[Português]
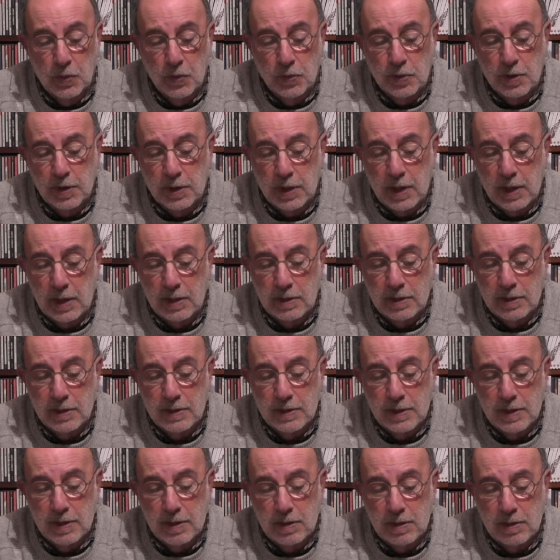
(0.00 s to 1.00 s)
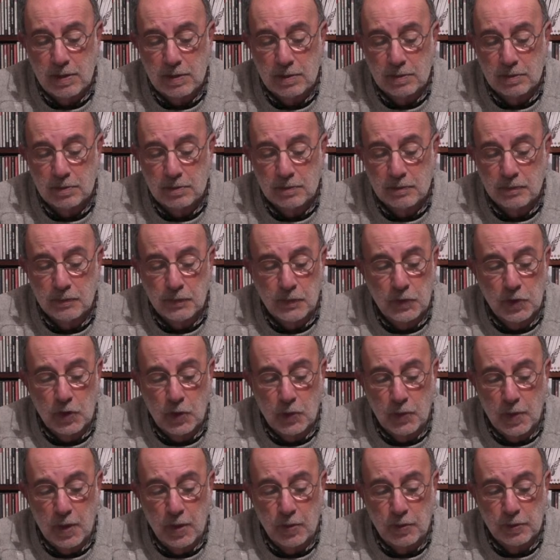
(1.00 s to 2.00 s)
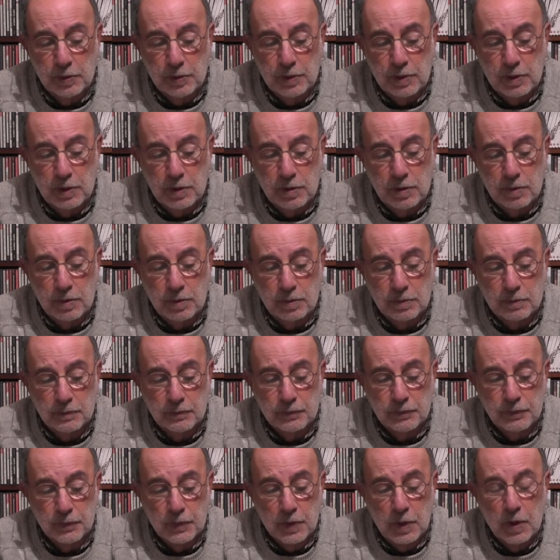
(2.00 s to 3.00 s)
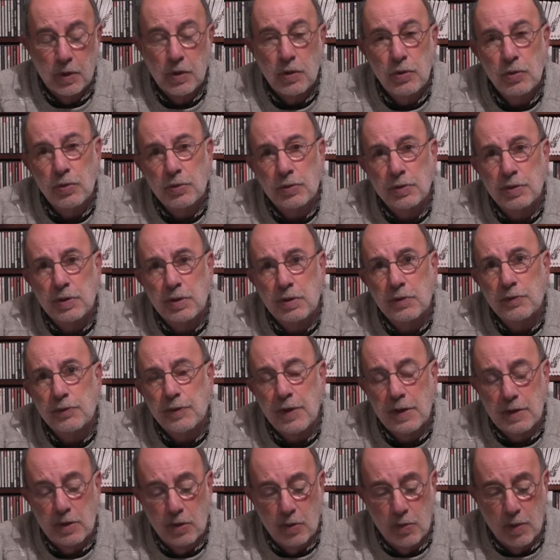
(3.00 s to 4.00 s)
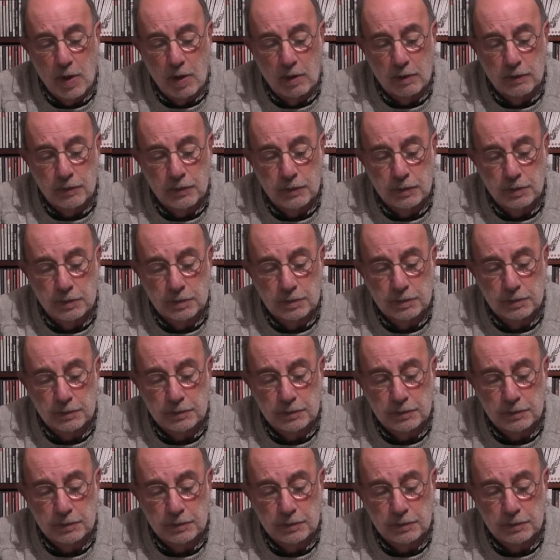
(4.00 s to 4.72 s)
O que quer dizer não é o que digo, e o que digo falha ao alvo.